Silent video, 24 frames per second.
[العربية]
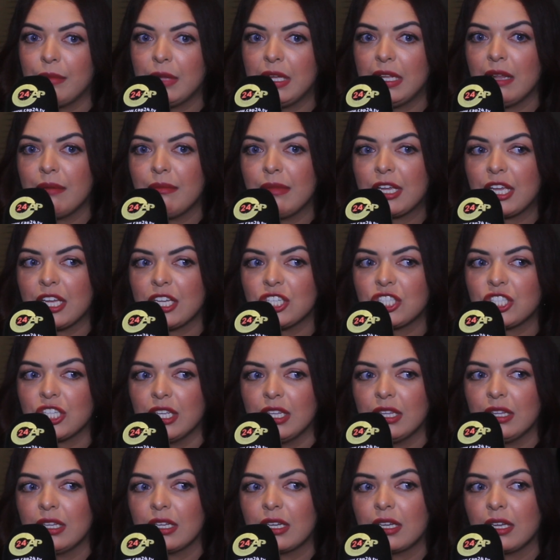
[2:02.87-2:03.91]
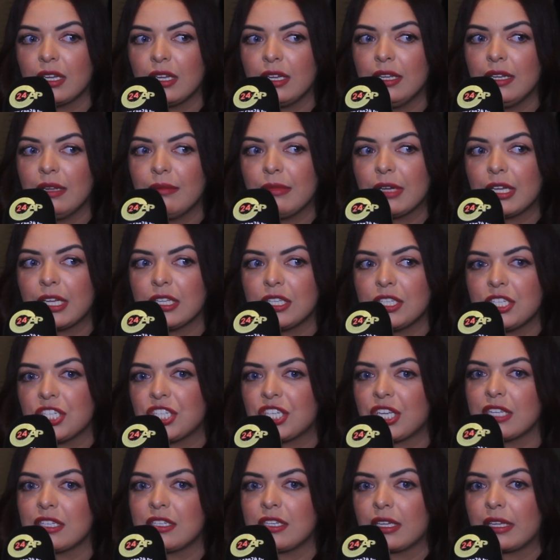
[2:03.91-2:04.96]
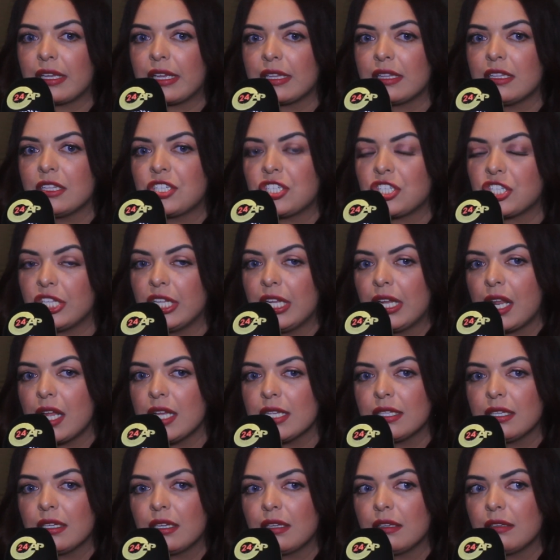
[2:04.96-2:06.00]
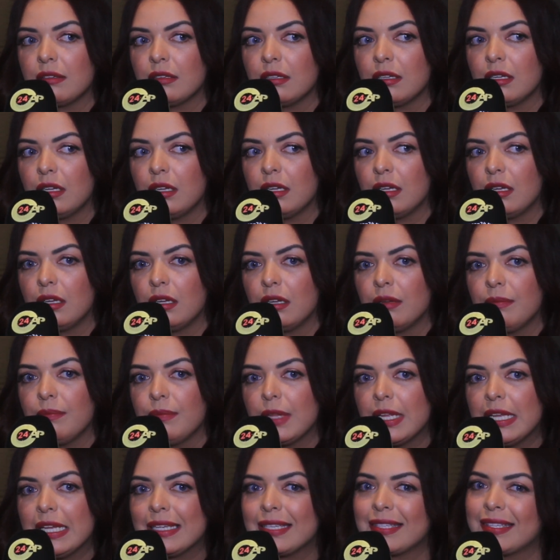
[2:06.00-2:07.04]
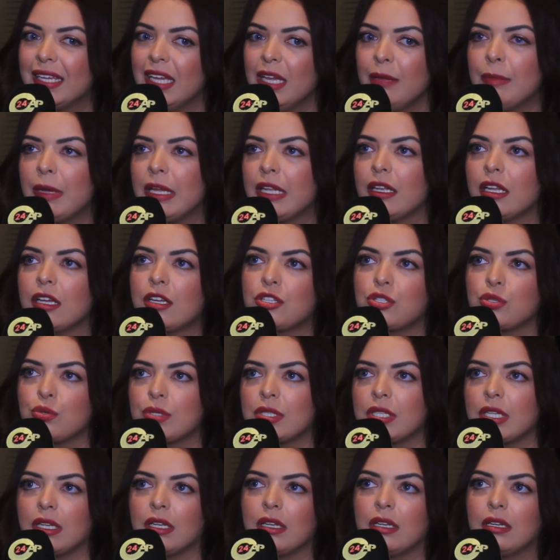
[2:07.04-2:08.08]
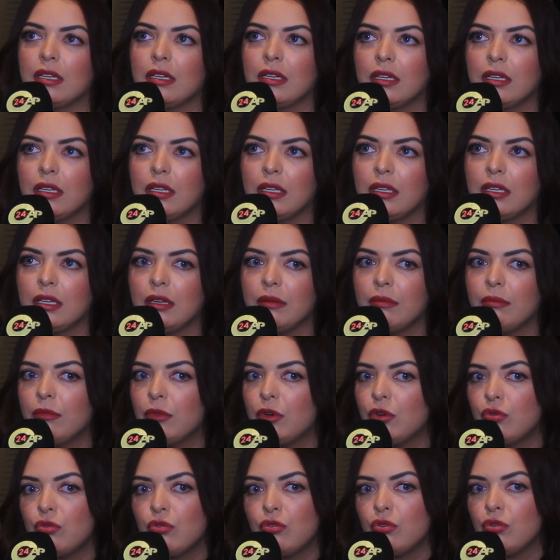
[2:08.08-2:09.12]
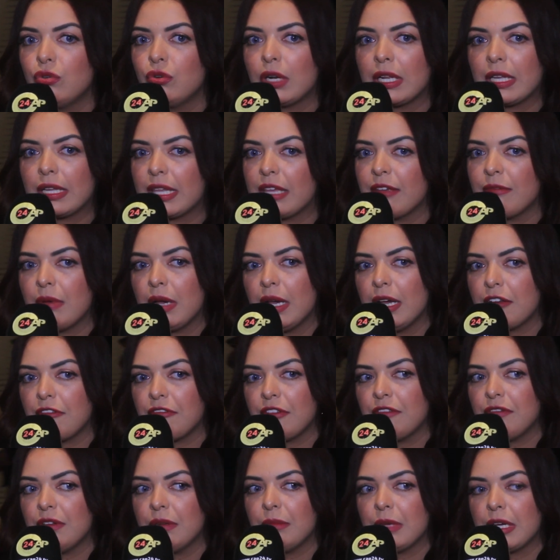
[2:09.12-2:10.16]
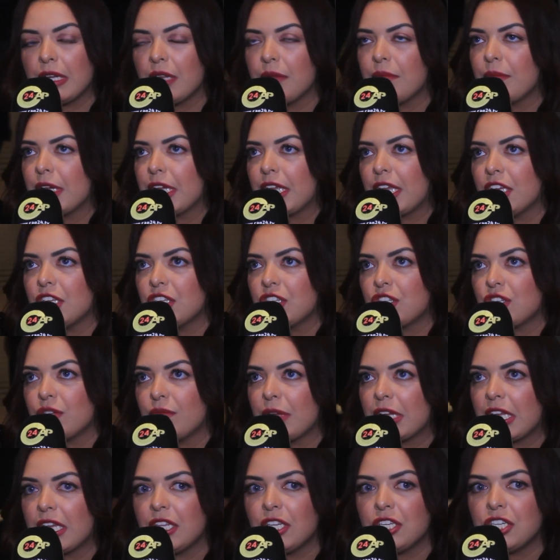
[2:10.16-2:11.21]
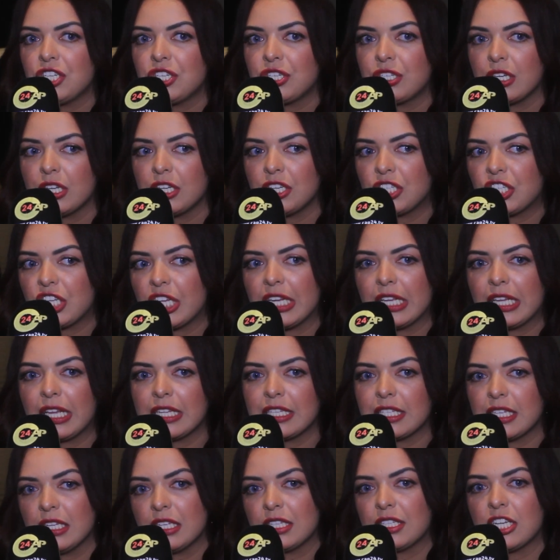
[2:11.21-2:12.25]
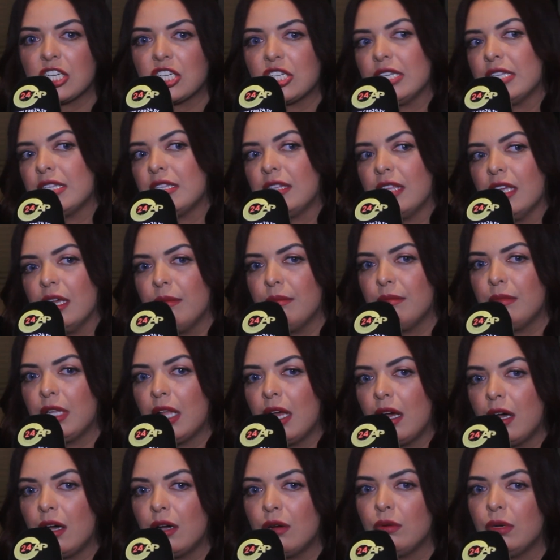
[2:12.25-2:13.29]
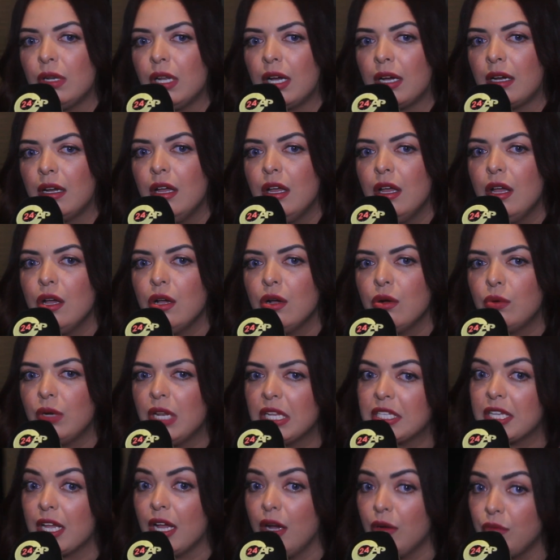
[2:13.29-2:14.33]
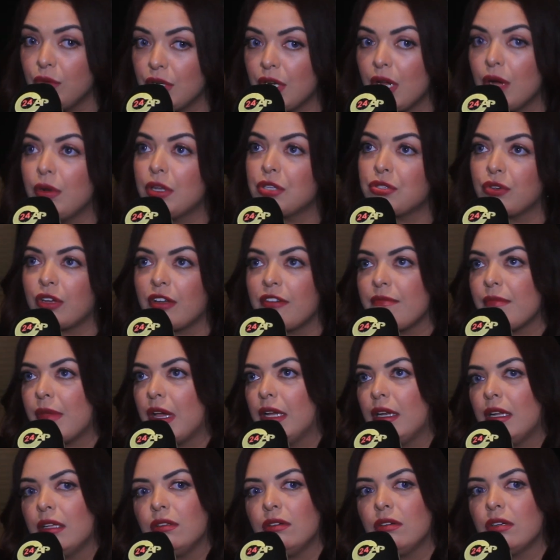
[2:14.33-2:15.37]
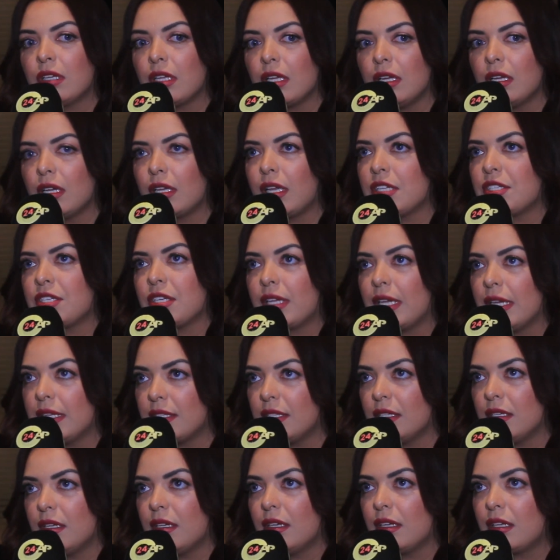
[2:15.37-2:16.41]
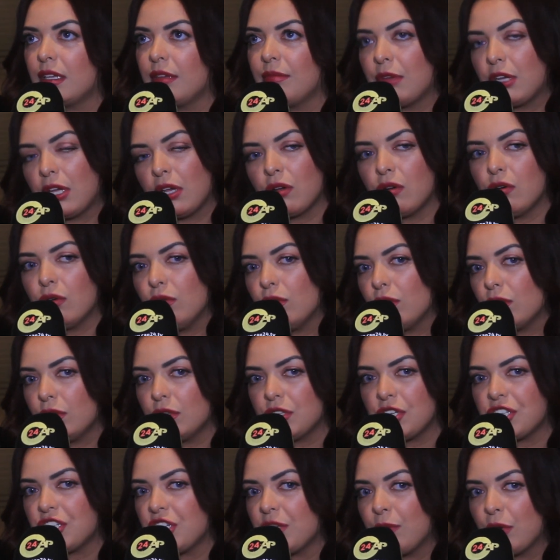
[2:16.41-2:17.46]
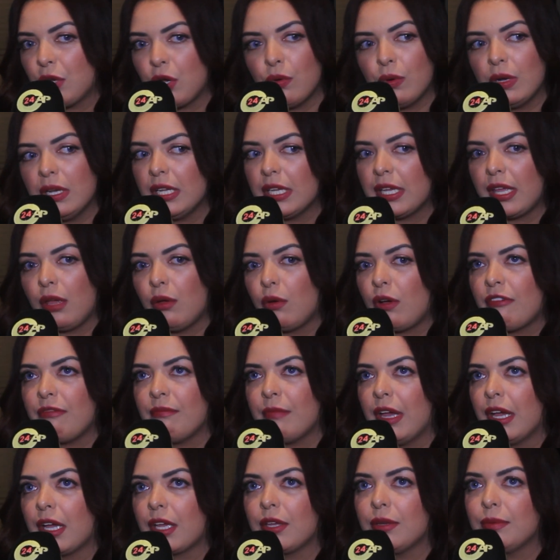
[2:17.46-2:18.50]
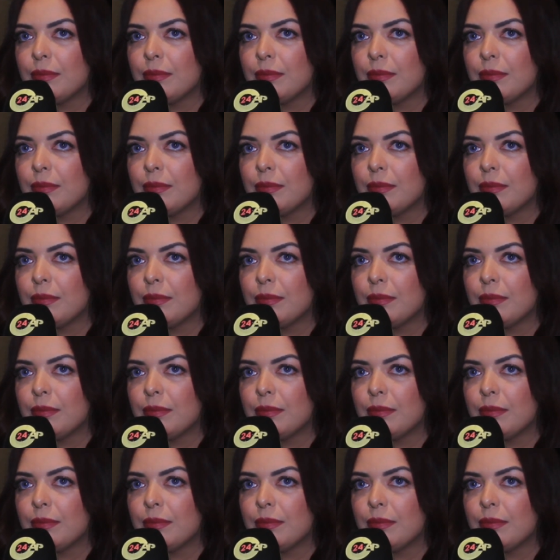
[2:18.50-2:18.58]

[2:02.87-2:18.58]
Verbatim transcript: الا ما كانش عندك الا ما كنتيش كتنتج لراسك آه، صعيب انك توصل وراك كما عارفين في المغرب ما كاينش ما كاينينش شركات انتاج اللي تدعمنا ولا ولا تعاوننا ولا توقف معنا دونك كت كت كما كنقولوا جيبك هو اللي كيوقف معك